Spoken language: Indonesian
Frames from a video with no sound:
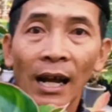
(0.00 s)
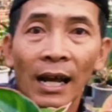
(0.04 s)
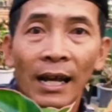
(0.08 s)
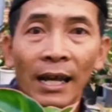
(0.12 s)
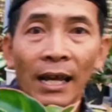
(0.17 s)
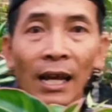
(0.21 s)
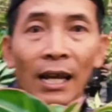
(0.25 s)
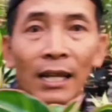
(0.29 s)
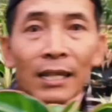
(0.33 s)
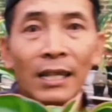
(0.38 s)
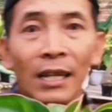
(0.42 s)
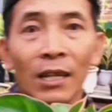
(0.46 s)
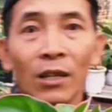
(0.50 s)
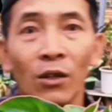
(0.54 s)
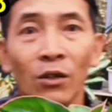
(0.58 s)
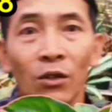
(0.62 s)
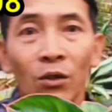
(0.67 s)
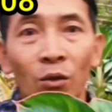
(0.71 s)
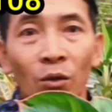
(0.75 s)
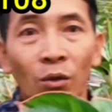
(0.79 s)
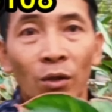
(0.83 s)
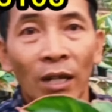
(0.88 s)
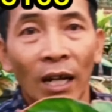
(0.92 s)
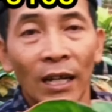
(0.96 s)
kayaknya ya
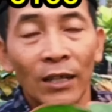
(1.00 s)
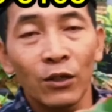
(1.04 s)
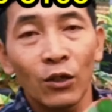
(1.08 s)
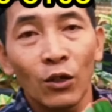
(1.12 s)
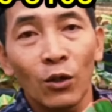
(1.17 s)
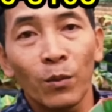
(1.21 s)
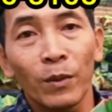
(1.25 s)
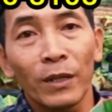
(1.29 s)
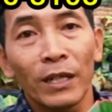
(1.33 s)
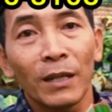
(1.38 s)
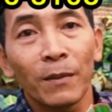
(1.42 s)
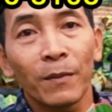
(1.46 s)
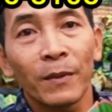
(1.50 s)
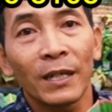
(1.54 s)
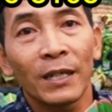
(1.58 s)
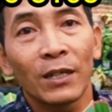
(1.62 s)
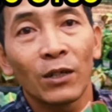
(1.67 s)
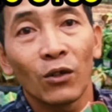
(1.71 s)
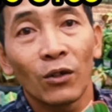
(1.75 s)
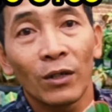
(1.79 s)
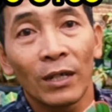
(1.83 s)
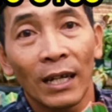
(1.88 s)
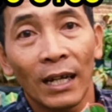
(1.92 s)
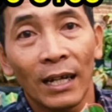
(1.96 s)
sudah cukup ini
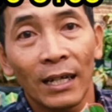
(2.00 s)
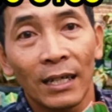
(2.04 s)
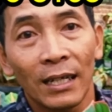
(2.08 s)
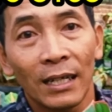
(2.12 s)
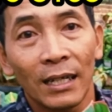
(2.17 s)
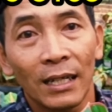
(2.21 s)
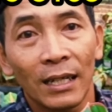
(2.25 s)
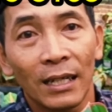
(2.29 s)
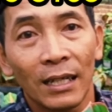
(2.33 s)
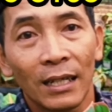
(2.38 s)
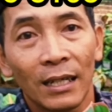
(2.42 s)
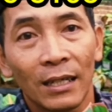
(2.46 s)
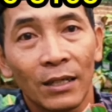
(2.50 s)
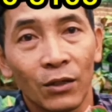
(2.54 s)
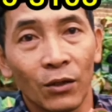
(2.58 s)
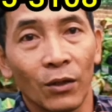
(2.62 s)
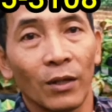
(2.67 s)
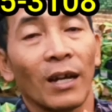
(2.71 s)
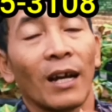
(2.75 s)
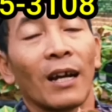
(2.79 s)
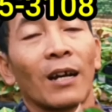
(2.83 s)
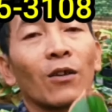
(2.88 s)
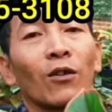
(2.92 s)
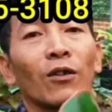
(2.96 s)
video dari
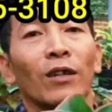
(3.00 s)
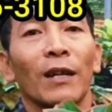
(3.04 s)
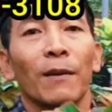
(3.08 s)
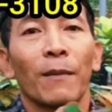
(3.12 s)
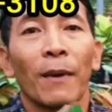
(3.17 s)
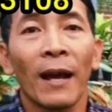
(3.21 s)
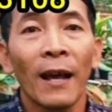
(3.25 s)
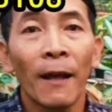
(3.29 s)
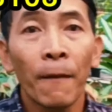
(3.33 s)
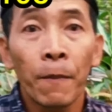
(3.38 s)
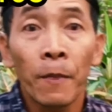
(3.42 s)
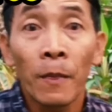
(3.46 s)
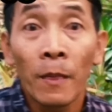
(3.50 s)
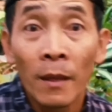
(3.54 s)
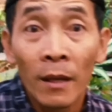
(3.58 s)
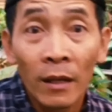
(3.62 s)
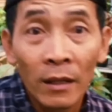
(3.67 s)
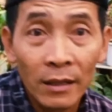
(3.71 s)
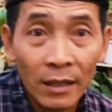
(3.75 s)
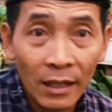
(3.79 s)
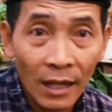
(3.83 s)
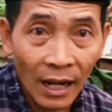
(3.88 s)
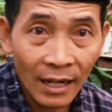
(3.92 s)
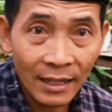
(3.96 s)
Joy Agronema.
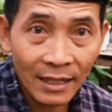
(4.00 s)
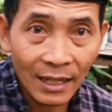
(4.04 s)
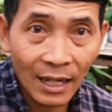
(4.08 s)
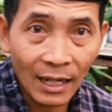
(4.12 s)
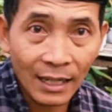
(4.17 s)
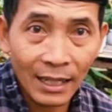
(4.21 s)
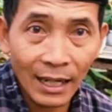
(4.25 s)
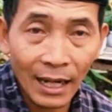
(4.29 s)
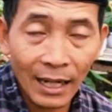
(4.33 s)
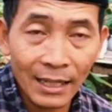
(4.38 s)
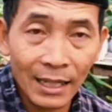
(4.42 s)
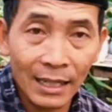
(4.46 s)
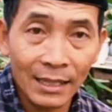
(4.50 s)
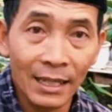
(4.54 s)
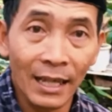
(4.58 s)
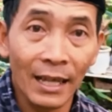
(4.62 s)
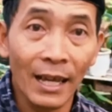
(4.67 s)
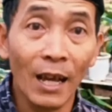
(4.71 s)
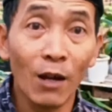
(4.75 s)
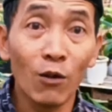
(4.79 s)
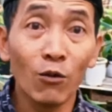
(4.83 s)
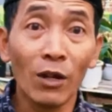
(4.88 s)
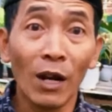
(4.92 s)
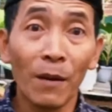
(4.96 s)
Jika ada kata-kata
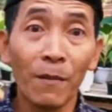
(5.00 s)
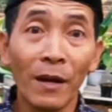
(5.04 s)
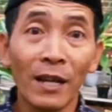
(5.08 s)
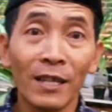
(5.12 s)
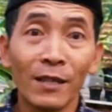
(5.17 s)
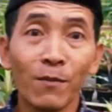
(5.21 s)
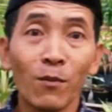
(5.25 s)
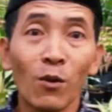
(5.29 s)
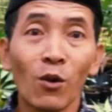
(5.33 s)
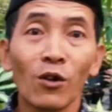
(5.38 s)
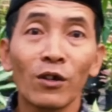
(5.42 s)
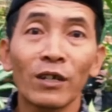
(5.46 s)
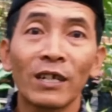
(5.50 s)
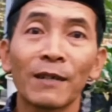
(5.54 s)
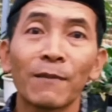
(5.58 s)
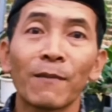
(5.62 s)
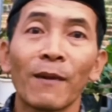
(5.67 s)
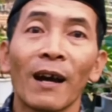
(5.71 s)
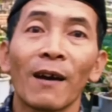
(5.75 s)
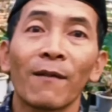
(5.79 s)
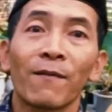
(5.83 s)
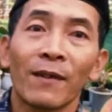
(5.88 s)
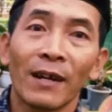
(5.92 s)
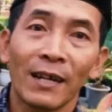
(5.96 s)
saya yang kurang pas mohon
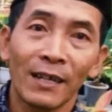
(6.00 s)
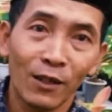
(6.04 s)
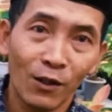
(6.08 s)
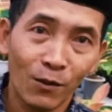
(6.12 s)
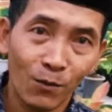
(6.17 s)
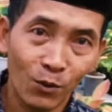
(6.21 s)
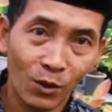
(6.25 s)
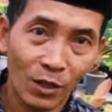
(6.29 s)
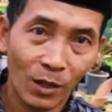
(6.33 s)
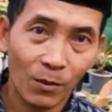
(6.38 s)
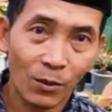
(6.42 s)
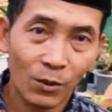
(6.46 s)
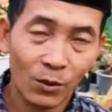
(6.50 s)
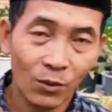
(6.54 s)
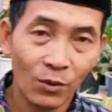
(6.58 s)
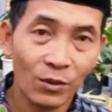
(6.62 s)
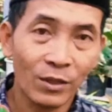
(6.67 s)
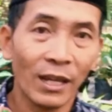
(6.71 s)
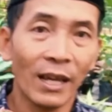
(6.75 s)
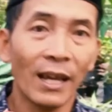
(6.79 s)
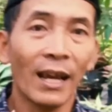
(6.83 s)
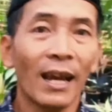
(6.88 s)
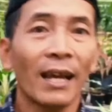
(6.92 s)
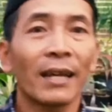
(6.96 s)
dimaafkan ya Om Bunda bosku.
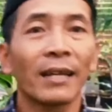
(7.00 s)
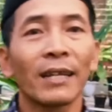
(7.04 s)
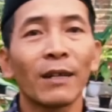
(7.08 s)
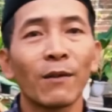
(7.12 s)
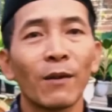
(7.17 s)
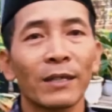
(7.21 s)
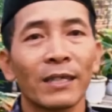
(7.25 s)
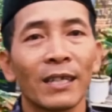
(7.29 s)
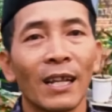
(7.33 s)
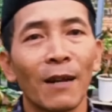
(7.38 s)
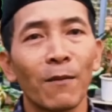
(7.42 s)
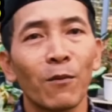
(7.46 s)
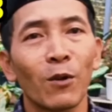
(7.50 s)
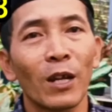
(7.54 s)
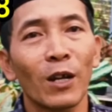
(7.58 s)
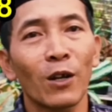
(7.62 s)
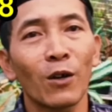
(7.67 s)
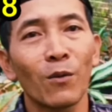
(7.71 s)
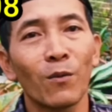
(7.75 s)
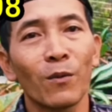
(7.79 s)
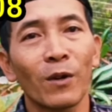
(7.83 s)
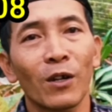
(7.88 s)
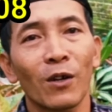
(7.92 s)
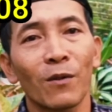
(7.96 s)
Saya akhiri
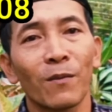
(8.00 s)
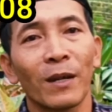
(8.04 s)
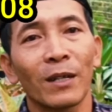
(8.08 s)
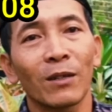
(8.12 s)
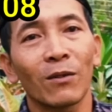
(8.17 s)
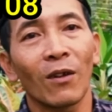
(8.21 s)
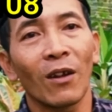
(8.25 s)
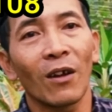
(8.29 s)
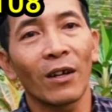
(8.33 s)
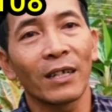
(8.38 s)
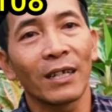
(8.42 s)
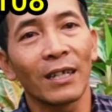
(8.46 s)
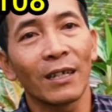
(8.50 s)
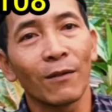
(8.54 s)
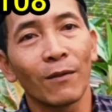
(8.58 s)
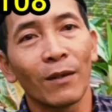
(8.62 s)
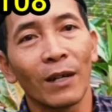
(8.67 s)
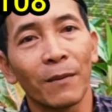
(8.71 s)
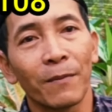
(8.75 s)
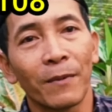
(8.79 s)
wassalamualaikum warahmatullahi